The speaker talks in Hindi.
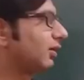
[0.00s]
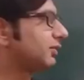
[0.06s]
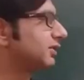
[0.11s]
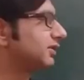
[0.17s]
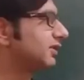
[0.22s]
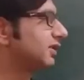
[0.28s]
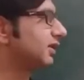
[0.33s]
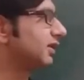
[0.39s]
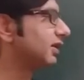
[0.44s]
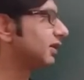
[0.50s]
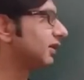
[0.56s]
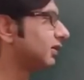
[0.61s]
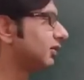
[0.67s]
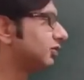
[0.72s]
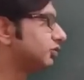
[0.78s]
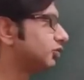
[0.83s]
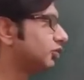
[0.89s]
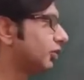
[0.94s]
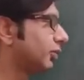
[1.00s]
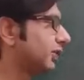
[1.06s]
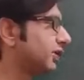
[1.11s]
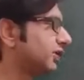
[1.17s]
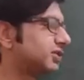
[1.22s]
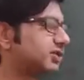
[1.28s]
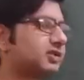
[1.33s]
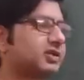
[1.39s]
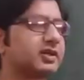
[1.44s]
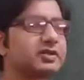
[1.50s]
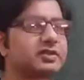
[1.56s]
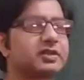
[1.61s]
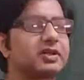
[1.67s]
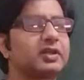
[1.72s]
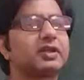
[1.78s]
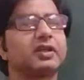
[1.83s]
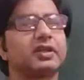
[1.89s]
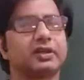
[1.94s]
हम इसे जो भी
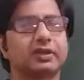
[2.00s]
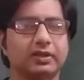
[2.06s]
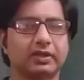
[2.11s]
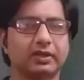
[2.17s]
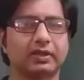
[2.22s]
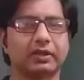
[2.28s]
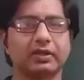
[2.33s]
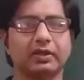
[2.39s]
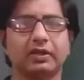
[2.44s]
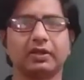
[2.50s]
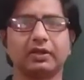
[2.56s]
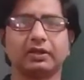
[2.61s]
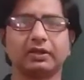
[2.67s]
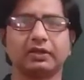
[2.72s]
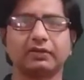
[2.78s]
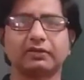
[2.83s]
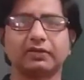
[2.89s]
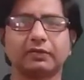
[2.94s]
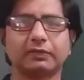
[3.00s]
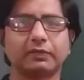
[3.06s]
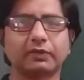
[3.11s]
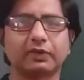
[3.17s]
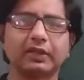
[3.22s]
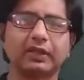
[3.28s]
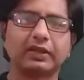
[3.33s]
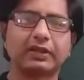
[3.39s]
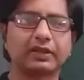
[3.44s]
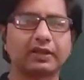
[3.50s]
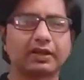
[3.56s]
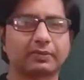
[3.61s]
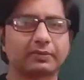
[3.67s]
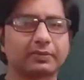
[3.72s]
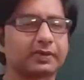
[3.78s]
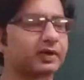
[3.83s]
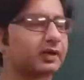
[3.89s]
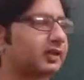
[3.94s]
इंस्ट्रक्शन देते हैं ये सिर्फ उतना ही
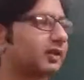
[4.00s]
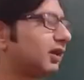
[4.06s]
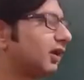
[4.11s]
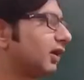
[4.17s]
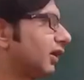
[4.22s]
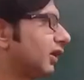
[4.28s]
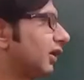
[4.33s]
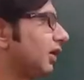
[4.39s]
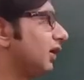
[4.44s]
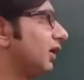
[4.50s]
काम करता है